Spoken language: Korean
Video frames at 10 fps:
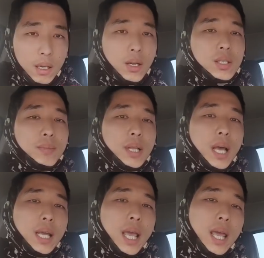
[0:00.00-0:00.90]
그렇습니다.
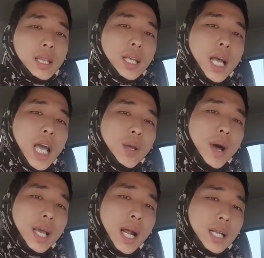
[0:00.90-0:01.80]
이게
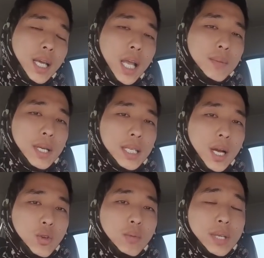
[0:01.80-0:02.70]
DIY라는 개념
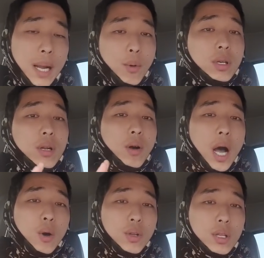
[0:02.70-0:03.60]
자체가 조금 잘못
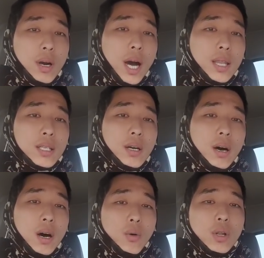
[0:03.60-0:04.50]
흘러가고 있는 것
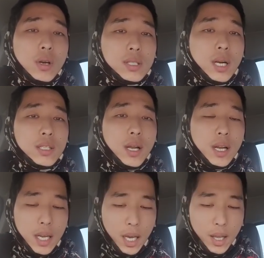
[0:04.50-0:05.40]
같아서 오늘 영상을
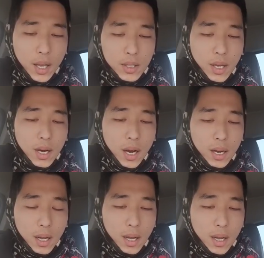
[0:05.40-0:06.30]
촬영을 하게 되었어요.
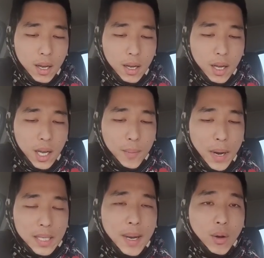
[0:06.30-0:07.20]

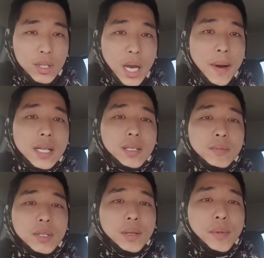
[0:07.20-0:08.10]
마지막으로 제가
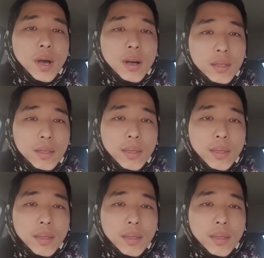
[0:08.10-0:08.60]
말씀을 드리면